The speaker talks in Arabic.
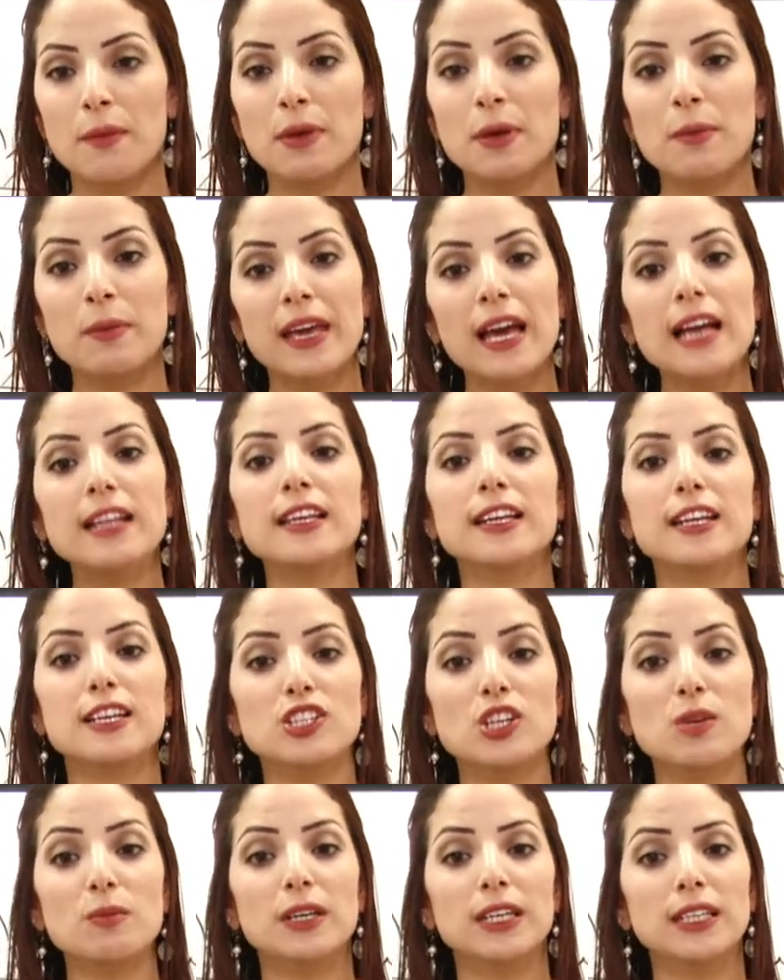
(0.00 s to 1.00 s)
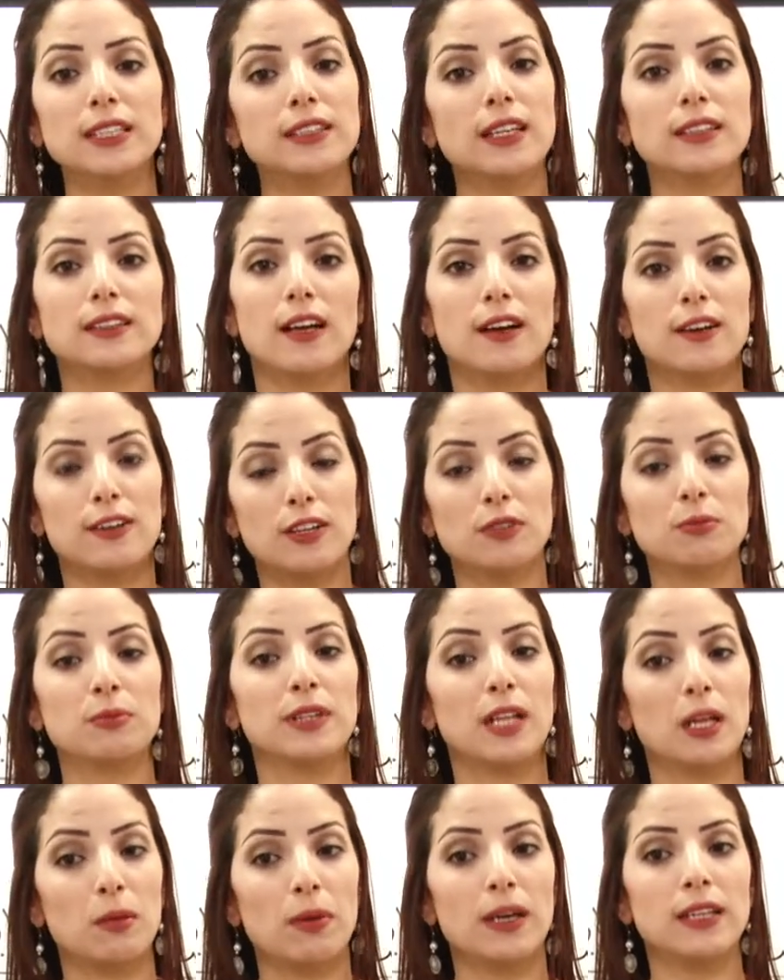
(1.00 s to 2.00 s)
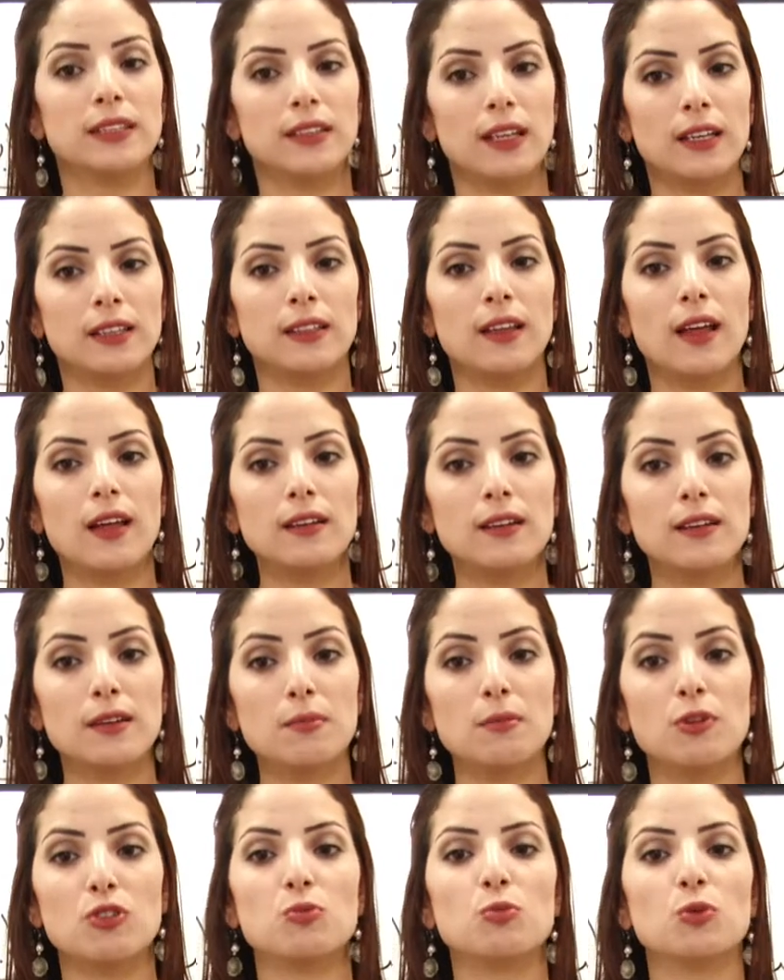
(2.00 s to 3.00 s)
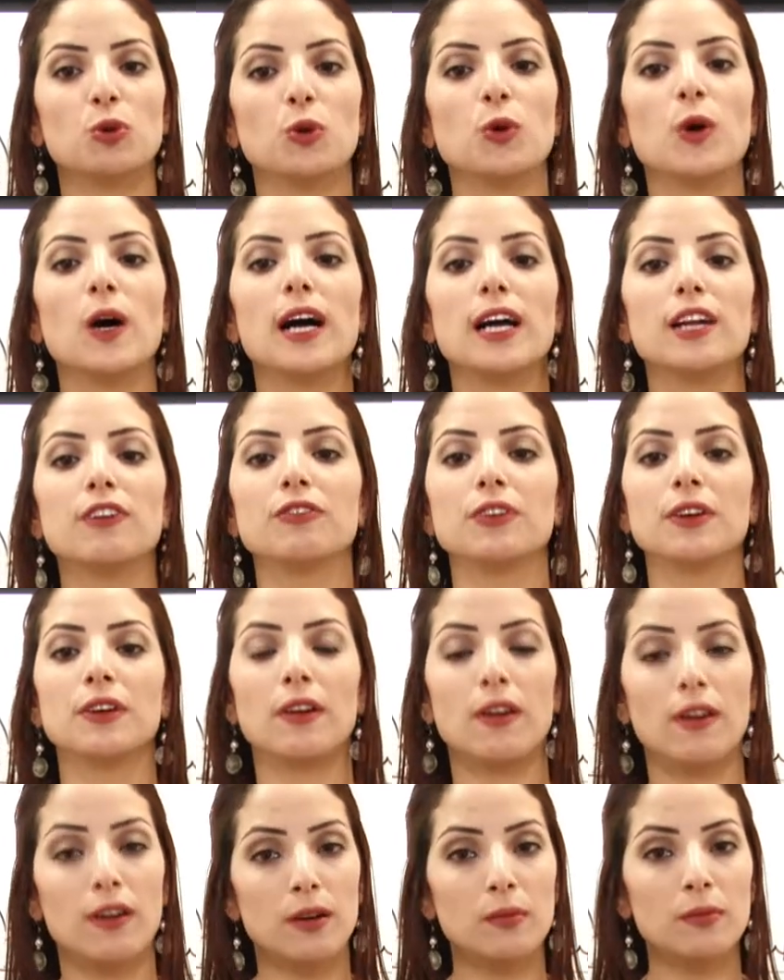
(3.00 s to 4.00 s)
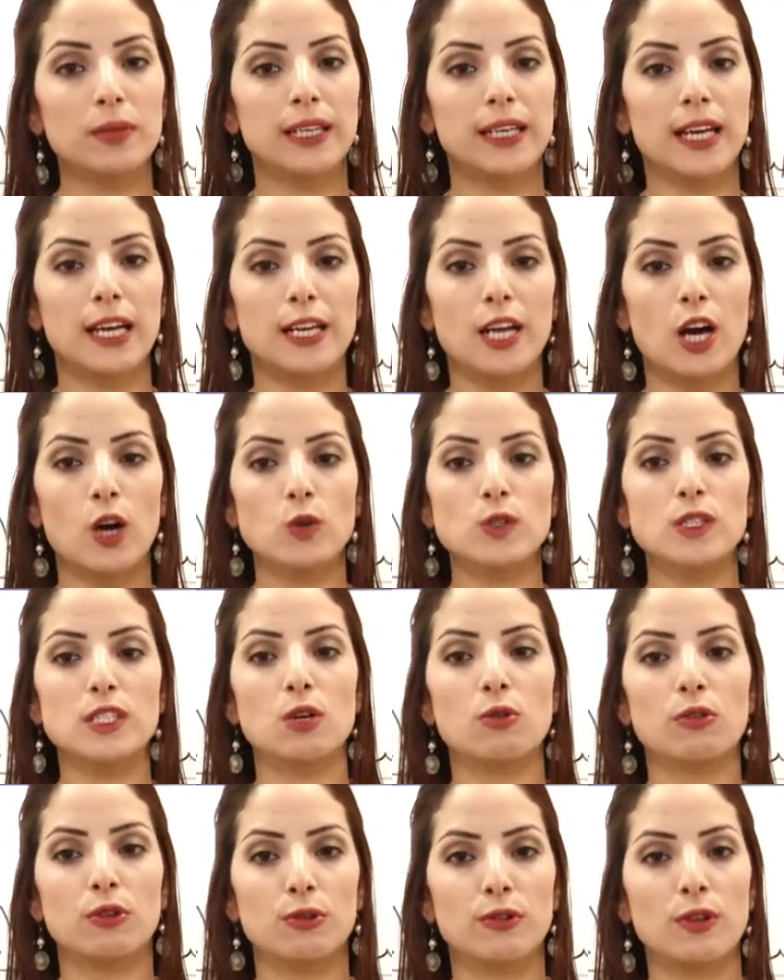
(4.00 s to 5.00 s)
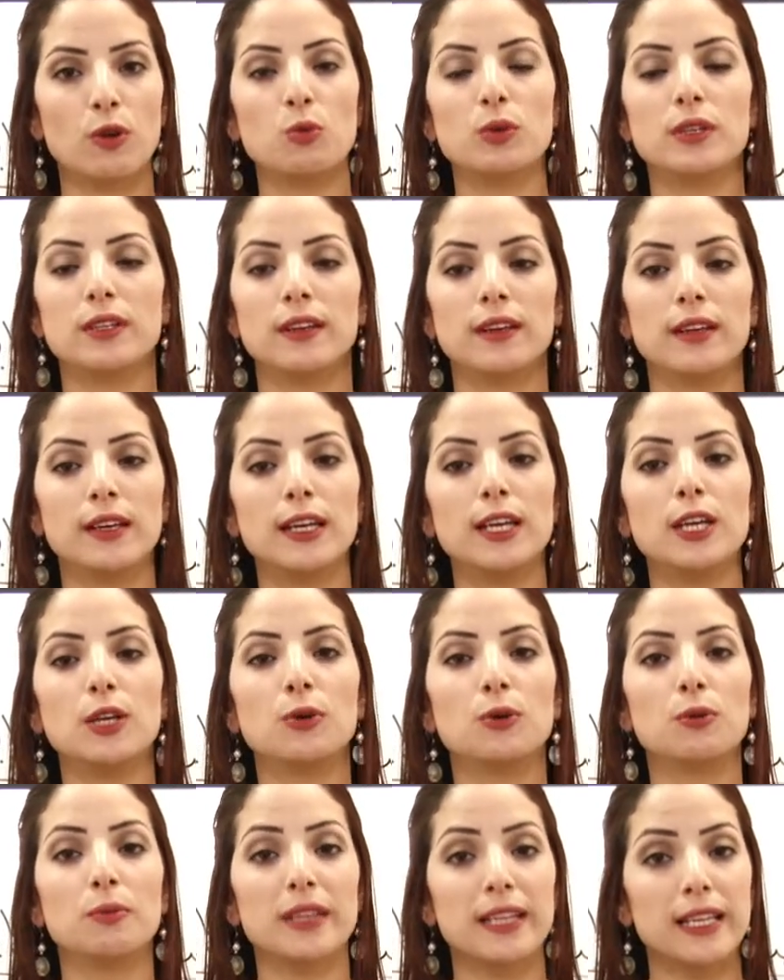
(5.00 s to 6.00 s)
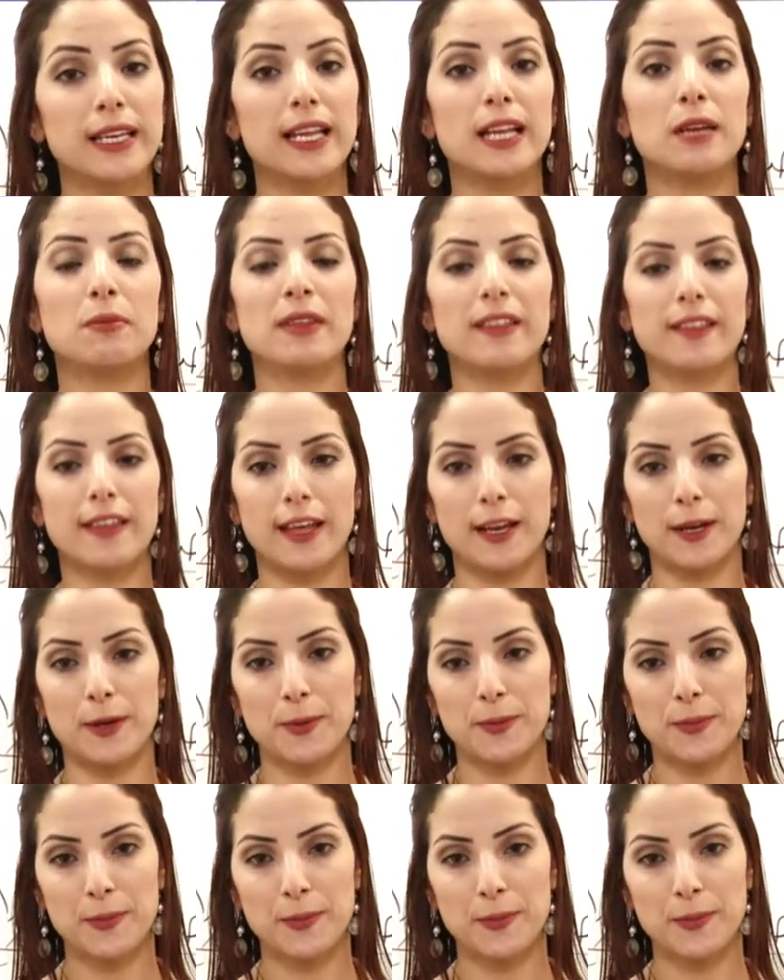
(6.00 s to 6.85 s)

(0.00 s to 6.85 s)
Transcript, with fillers: بإمكاننا جمع عدة أغراض من البيت أيضا مجموعها ألف جرام لكي نحس ونذوت الكيلو مثل المثال